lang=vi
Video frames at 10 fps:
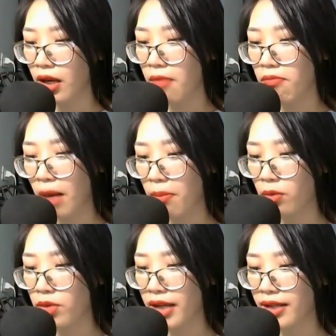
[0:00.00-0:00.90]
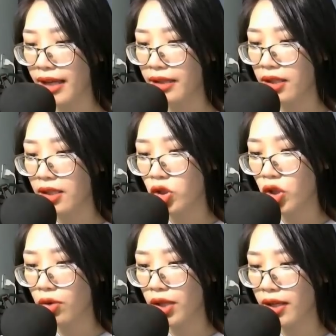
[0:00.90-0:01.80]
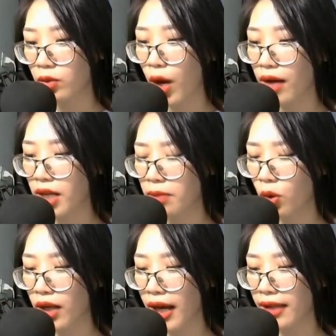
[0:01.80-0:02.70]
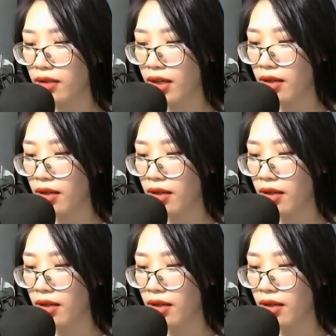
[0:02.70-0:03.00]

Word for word: Mà bóng đen này, sau khi thoáng lên một cái,